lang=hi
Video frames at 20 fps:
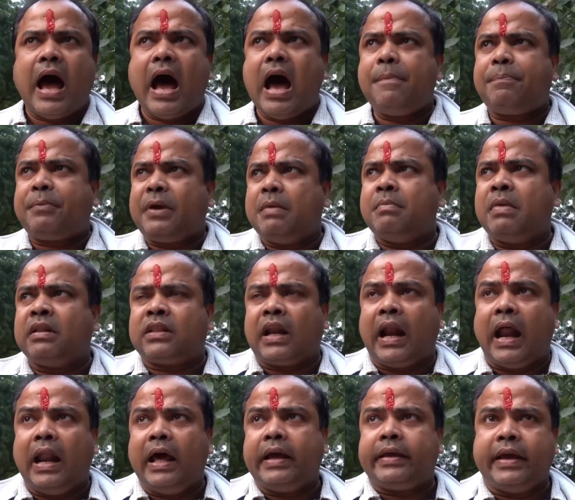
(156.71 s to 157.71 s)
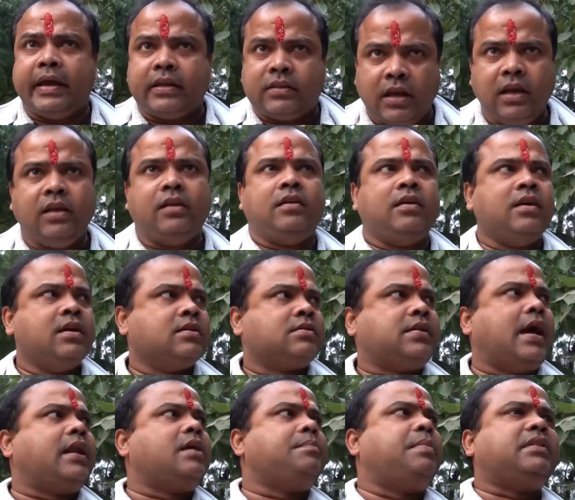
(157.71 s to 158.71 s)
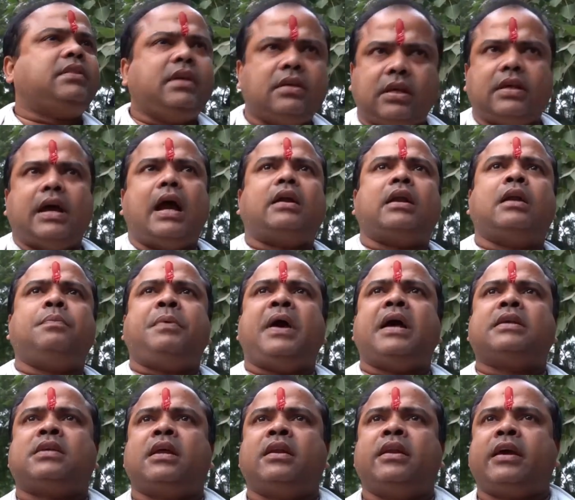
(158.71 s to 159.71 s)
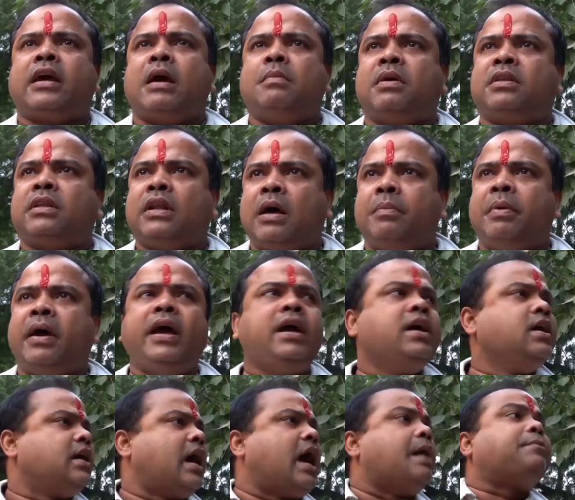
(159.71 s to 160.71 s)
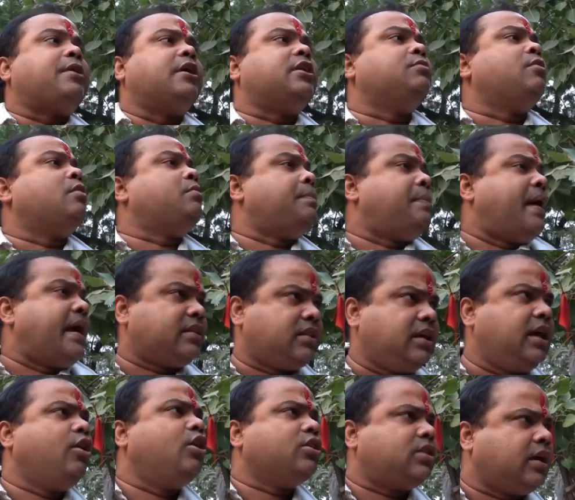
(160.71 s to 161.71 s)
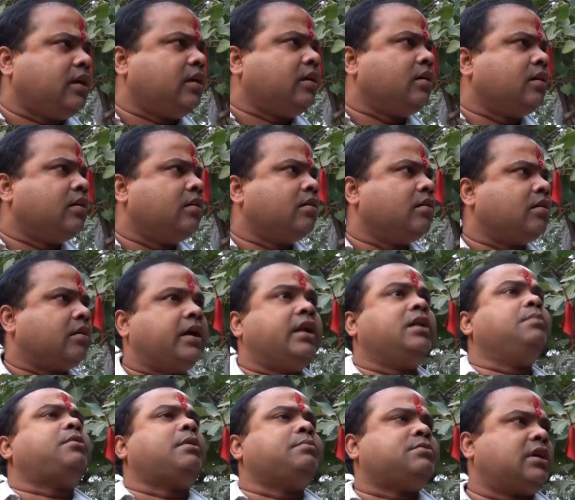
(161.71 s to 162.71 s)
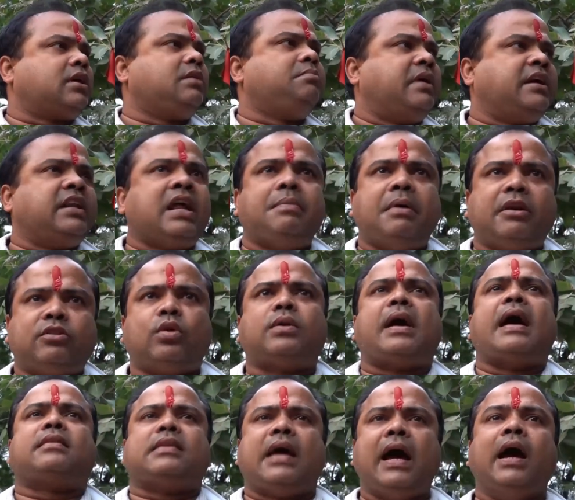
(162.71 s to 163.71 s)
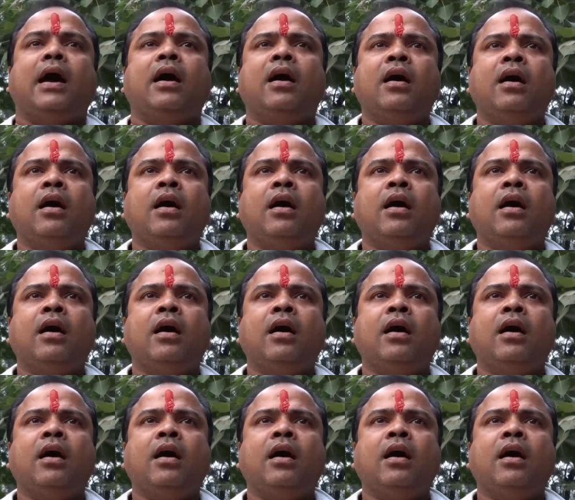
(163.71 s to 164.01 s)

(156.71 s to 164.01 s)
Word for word: आपके मंत्रालय के अधीन साढ़े बत्तीस हजार टन प्याज सन्ने का मतलब है आप गरीबों में बांट दिए होते गरीब कम से कम महीना भर तो खाता